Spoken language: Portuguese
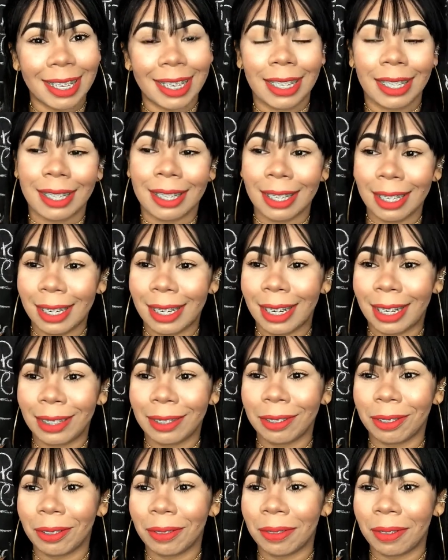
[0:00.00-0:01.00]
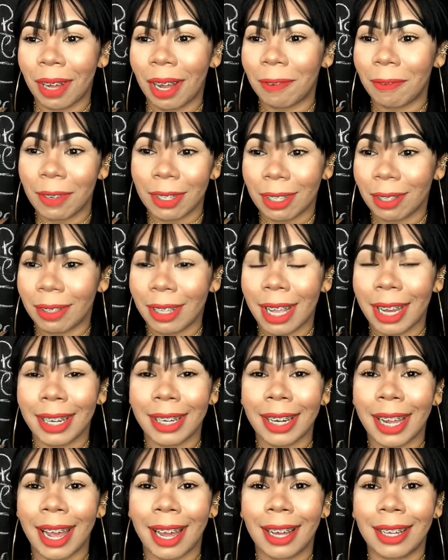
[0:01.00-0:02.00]
ensinando a fazer um
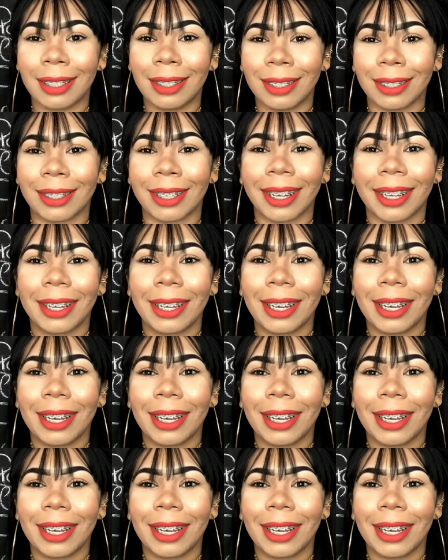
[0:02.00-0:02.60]
delineado.